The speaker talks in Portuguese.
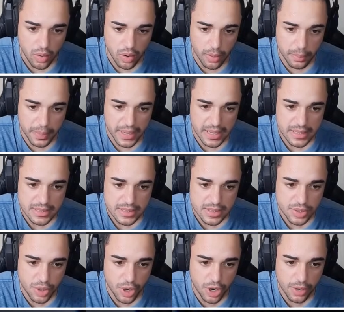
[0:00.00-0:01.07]
Opa,
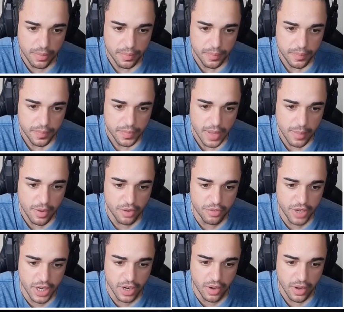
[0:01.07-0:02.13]
senhor? Tá me
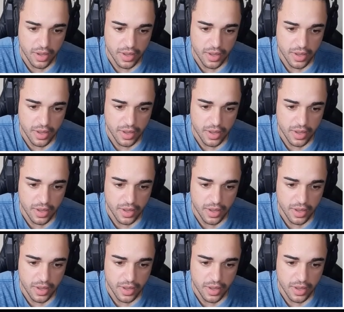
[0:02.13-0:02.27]
ouvindo?